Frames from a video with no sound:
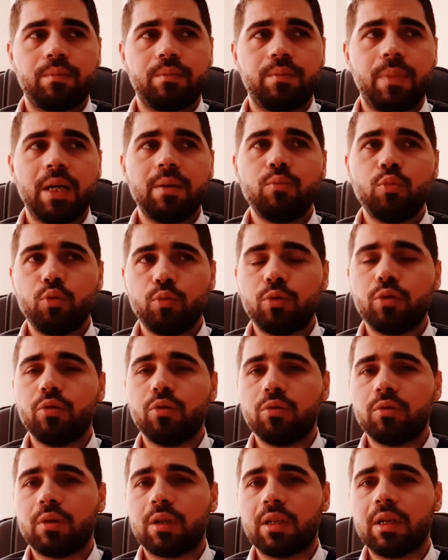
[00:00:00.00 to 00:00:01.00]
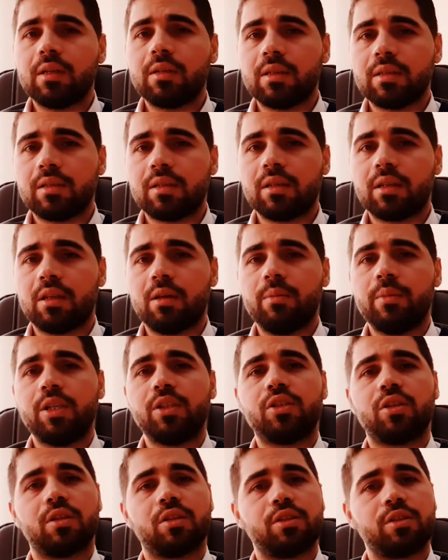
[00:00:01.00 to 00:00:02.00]
ben mümkün olduğu kadar desteklemeye
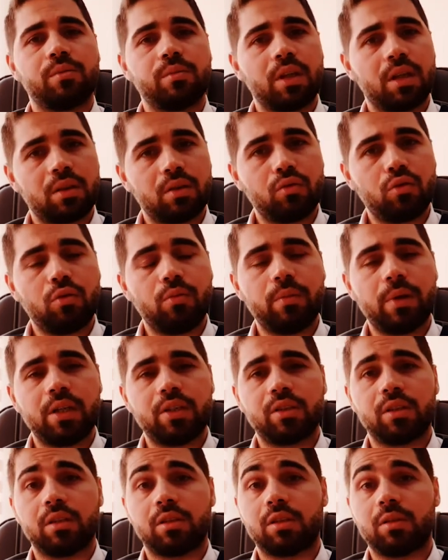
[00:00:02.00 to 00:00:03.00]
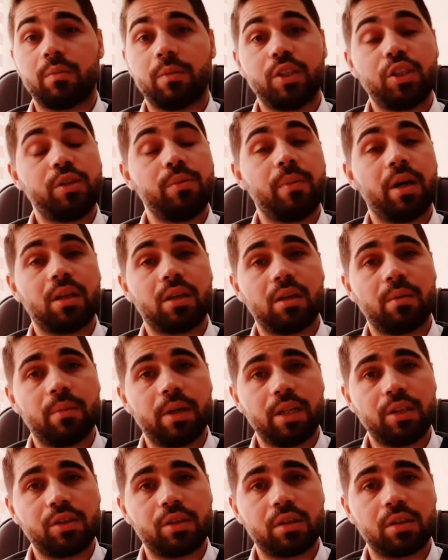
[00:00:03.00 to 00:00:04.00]
çalıştım. Yanında olmaya çalıştım. Eşimi
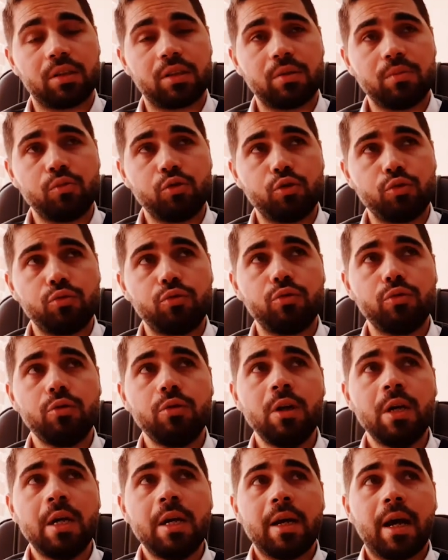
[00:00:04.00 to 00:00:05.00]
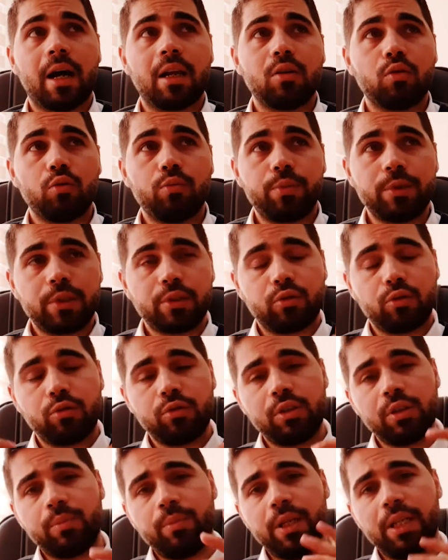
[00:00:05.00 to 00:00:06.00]
anlamaya çalıştım. Çünkü hani o
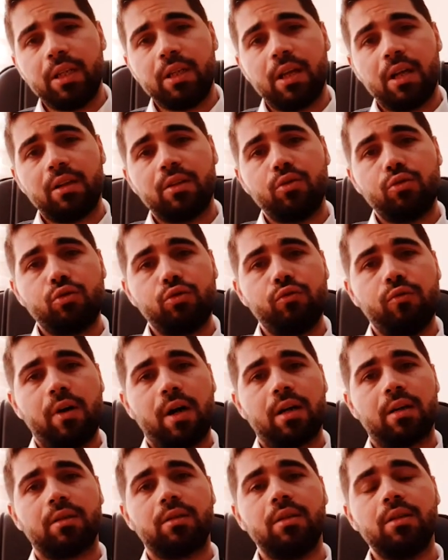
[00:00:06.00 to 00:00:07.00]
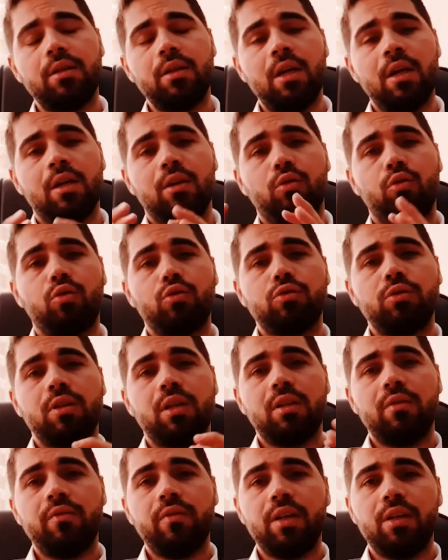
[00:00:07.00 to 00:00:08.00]
psikolojik bilgilerde şu vardı.
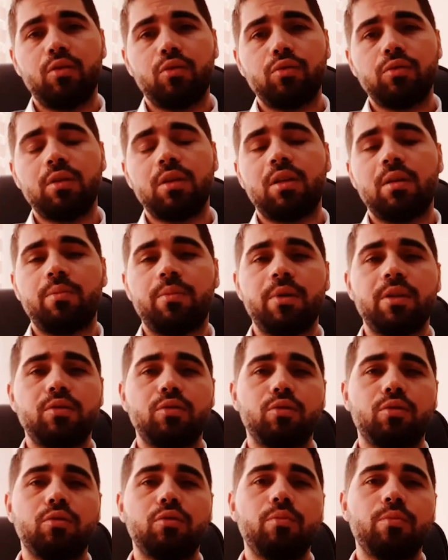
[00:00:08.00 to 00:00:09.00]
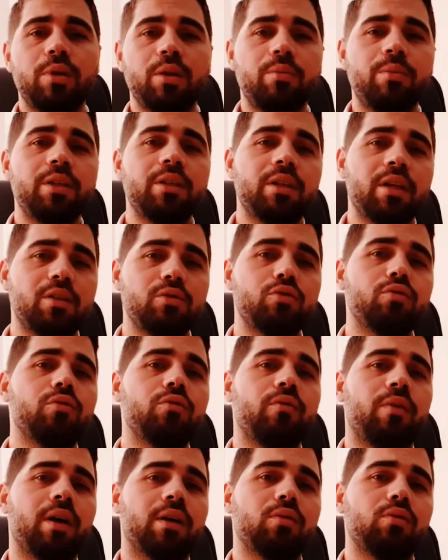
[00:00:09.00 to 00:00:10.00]
Loğusa'nın ve Loğusa depresyonunun birbirinden
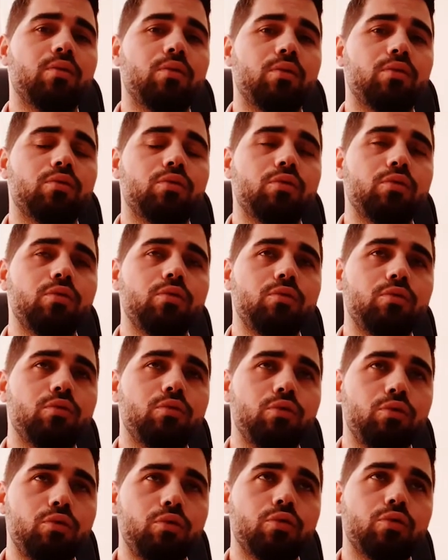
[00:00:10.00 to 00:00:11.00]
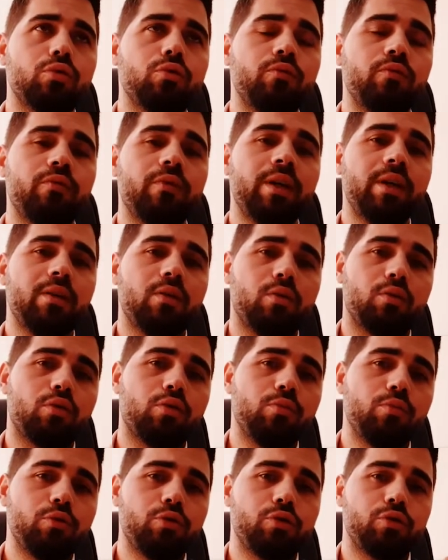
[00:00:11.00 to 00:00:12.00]
çok farklı olduğunu duyuyordum ve
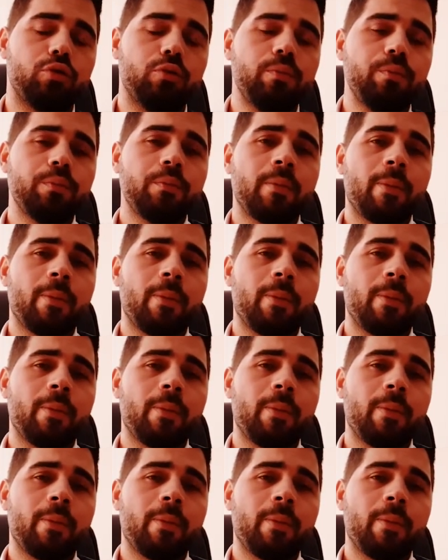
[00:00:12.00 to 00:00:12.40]
okumuştum.